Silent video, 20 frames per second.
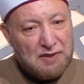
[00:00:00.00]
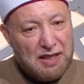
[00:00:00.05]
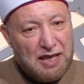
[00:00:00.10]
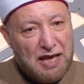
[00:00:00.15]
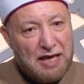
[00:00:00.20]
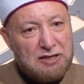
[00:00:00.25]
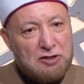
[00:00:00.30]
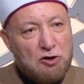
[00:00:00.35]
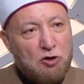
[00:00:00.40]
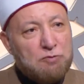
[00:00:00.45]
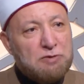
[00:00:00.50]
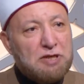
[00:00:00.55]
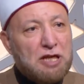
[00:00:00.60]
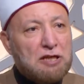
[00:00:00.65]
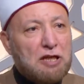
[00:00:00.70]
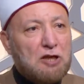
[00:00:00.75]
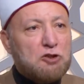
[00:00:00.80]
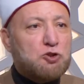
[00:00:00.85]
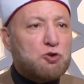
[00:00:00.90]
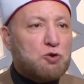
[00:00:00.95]
لانه من
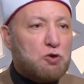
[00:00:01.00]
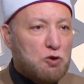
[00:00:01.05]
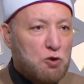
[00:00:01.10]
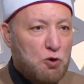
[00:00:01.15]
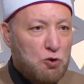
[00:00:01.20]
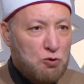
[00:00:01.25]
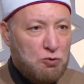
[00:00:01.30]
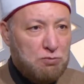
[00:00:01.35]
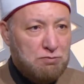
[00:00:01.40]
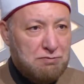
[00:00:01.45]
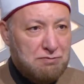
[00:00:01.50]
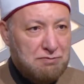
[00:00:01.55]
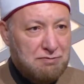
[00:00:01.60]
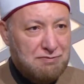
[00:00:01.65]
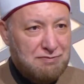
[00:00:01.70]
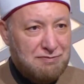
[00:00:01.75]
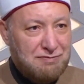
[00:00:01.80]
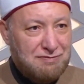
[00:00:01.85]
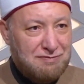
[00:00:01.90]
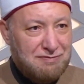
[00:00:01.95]
الاشهر الحرم
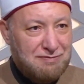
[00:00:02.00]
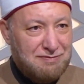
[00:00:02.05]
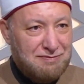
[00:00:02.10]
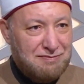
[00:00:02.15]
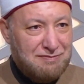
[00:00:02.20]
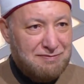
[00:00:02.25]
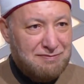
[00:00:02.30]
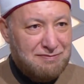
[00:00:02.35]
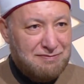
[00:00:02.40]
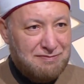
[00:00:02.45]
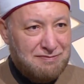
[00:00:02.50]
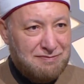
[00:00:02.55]
نعم